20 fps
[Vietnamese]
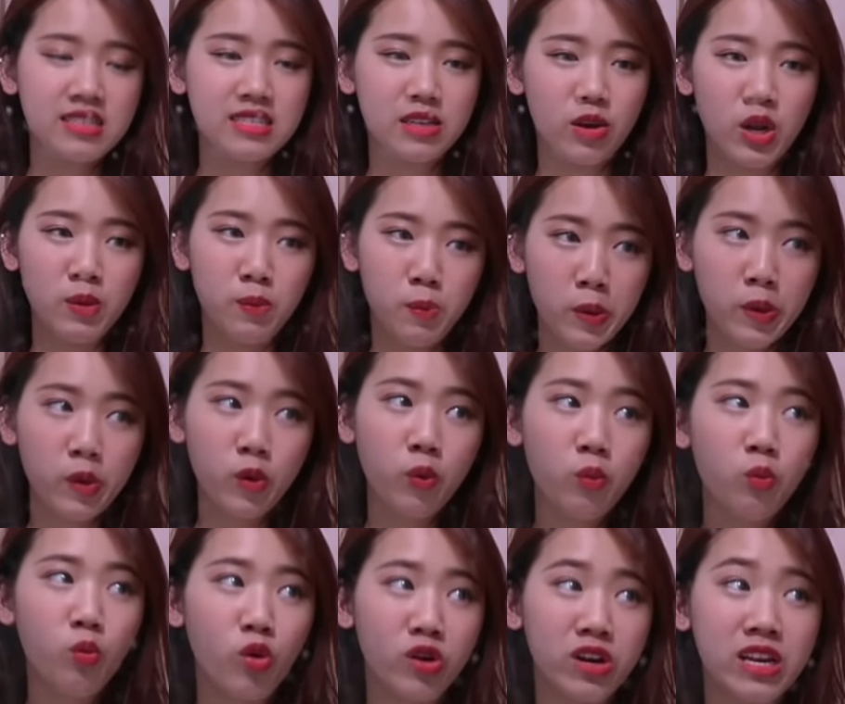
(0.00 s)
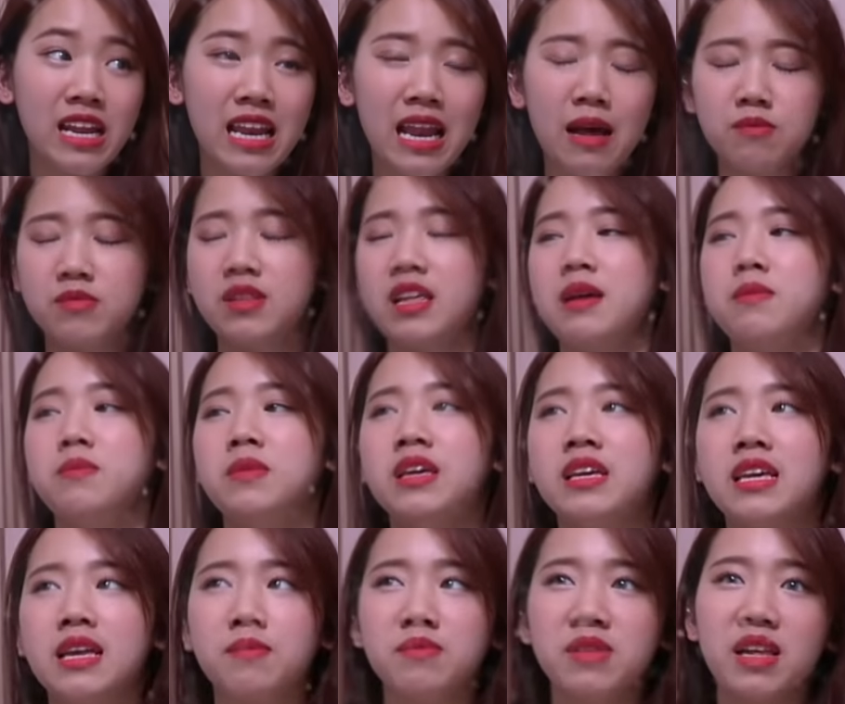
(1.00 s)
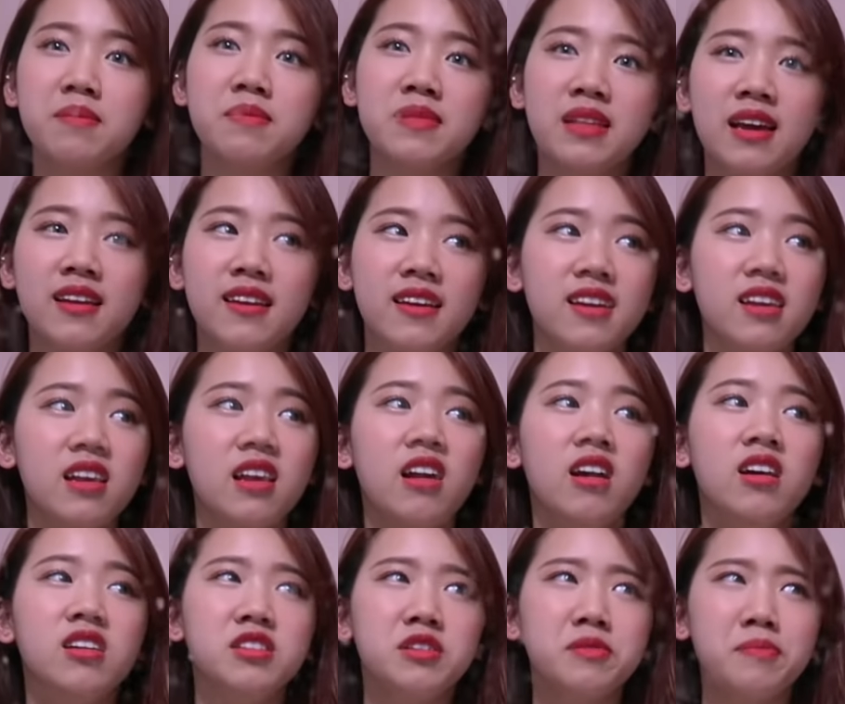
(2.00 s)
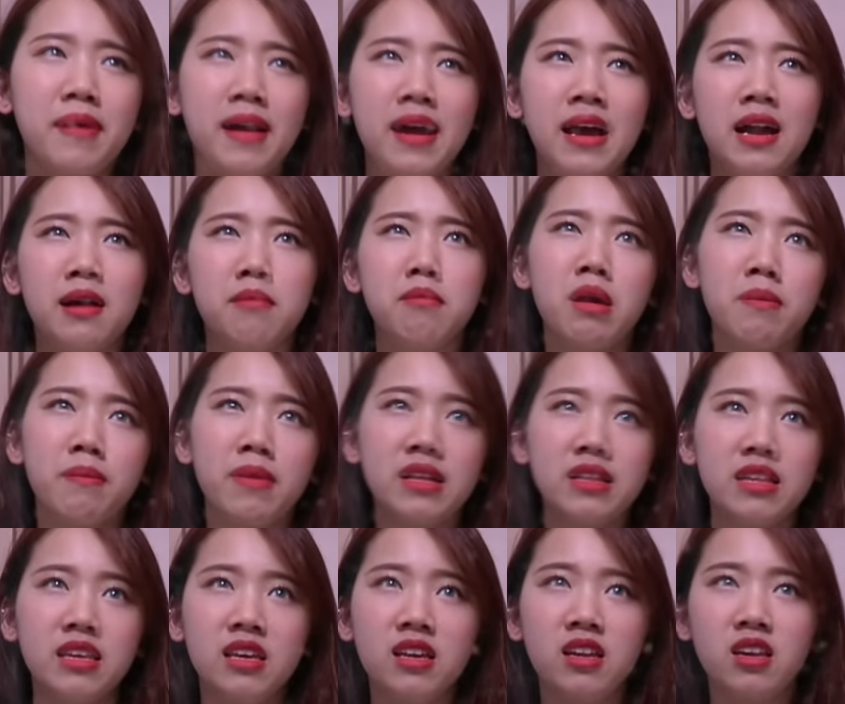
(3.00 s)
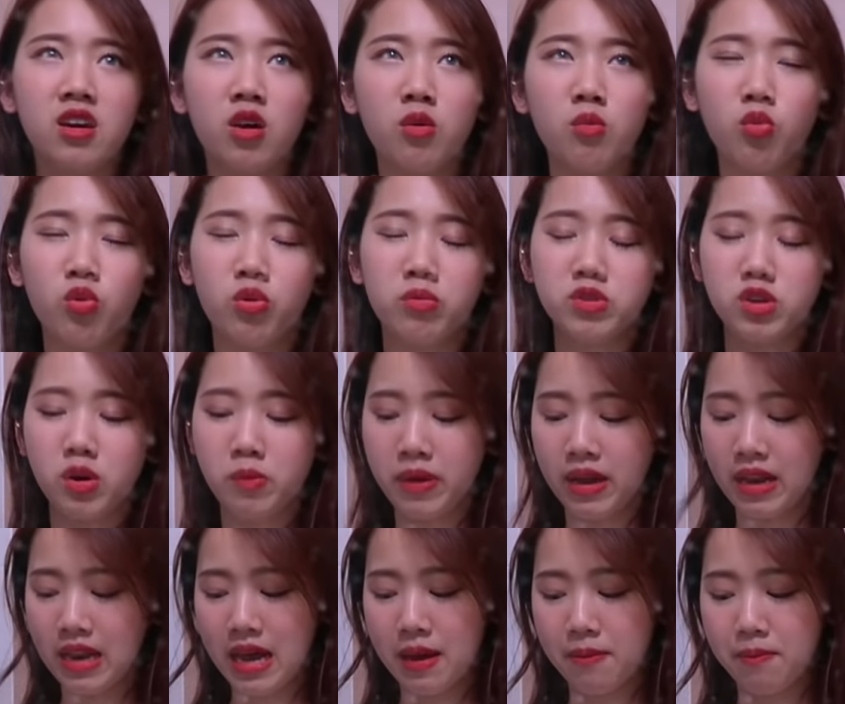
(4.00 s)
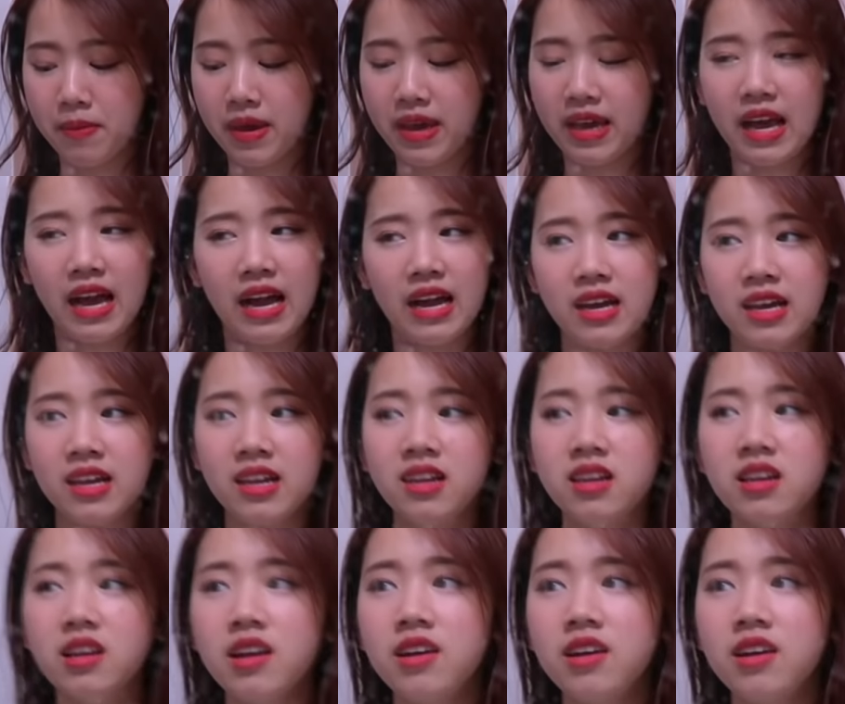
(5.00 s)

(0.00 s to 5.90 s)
dạo này mình cũng muốn đi làm thêm để kiếm thêm tiền ý Nhưng mà mẹ mình thì không muốn cho mình làm mấy cái